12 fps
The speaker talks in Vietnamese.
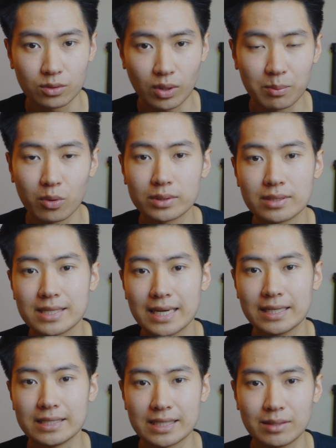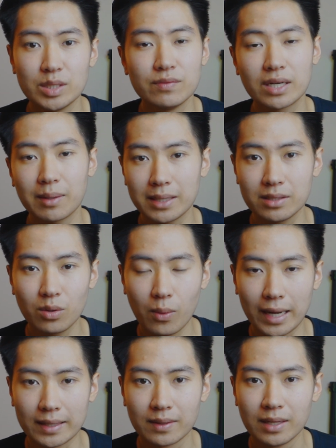toàn bộ thời gian để giao lưu với các bạn nước
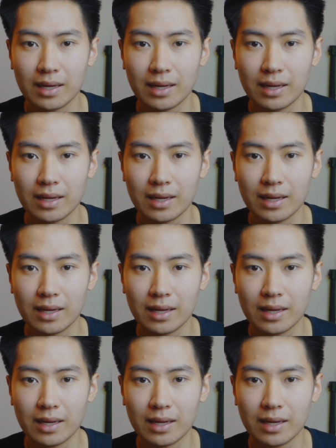ngoài.